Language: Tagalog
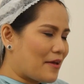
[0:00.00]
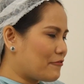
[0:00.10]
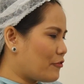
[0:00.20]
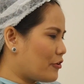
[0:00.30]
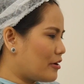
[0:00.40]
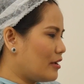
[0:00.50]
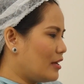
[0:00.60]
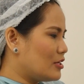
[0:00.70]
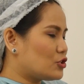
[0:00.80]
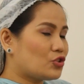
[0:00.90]
time for
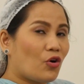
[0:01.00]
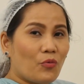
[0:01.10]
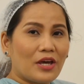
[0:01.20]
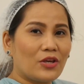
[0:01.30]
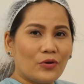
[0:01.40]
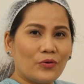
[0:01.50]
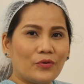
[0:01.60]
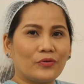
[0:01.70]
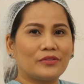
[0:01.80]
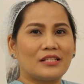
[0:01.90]
showing
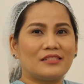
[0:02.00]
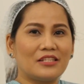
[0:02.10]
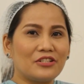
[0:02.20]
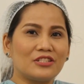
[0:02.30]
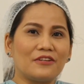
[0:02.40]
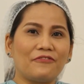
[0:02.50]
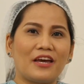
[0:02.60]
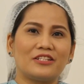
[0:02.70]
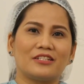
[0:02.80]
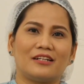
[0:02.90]
you the synergy
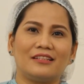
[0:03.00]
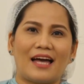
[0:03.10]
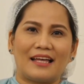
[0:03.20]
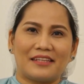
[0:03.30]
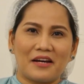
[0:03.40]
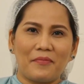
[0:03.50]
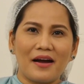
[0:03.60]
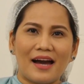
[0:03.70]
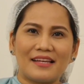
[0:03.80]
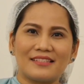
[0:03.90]
facial ating
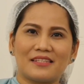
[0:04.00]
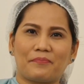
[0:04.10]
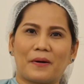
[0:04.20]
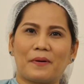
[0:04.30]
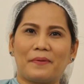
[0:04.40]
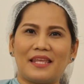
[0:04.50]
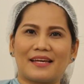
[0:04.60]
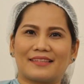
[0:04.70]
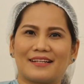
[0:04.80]
abangan sa pagbabalik